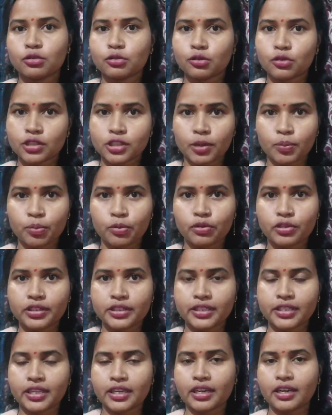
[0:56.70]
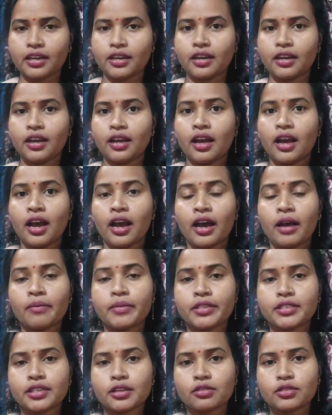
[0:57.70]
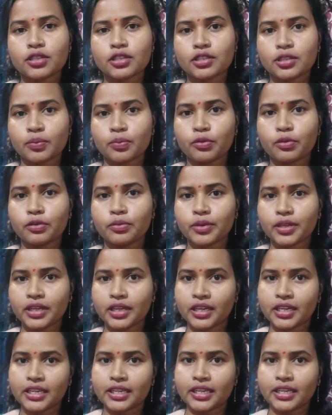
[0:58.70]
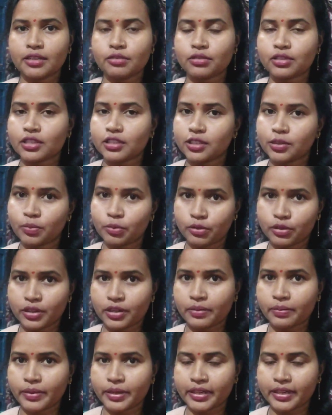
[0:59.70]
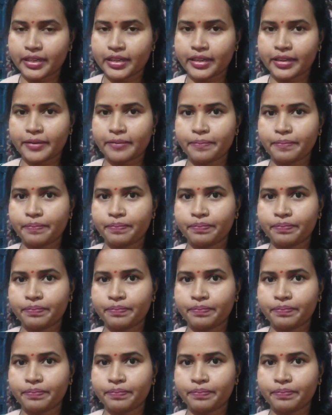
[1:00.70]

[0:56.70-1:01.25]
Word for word: उसको सपोर्ट किया हमेशा उसके सपोर्ट में खड़ी रही उसका सपोर्टर बन के